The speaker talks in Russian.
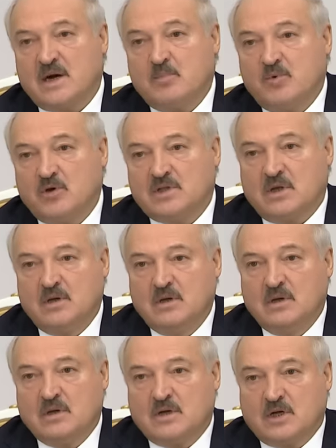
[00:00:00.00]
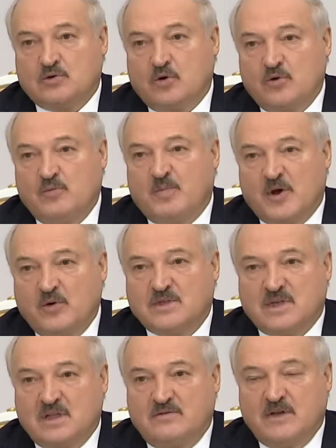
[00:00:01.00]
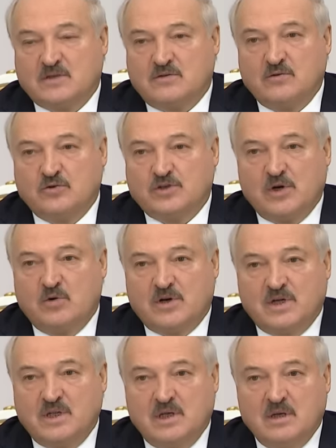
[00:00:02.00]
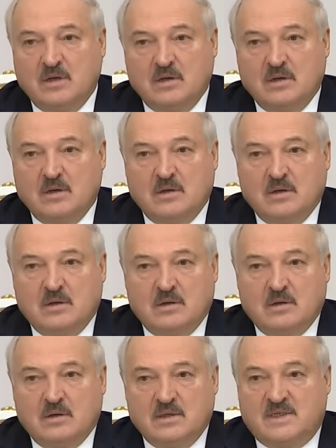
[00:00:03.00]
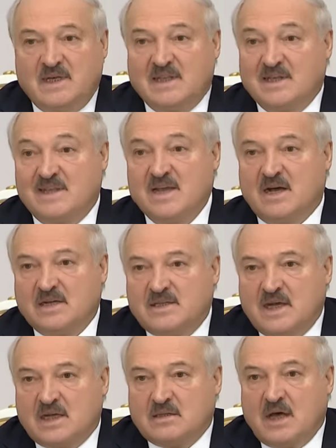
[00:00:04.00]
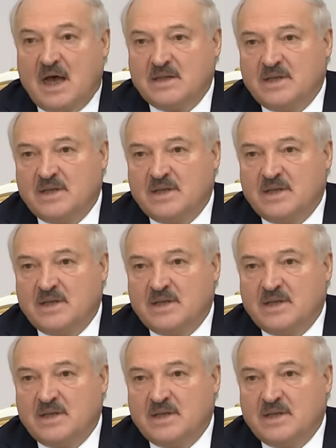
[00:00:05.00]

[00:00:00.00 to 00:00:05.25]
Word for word: работа которую порой соответствующие органы делать не хотят, а